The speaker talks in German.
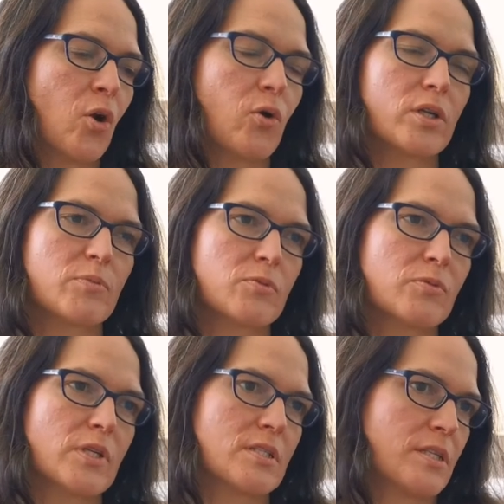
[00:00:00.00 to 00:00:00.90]
und habe
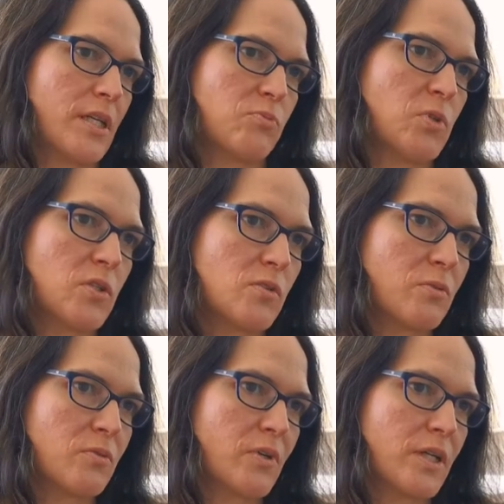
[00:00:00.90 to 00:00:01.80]
zusätzlich
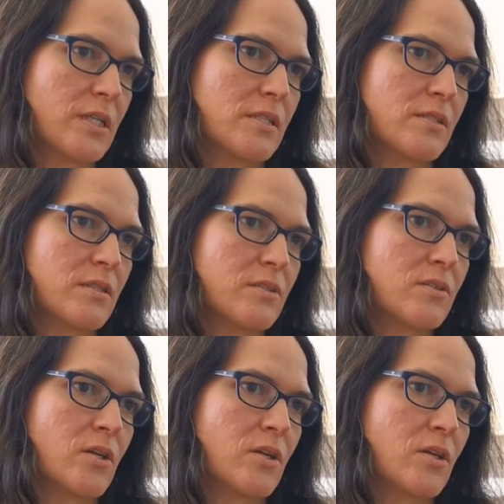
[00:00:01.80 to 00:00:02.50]
Expeditionen organisiert,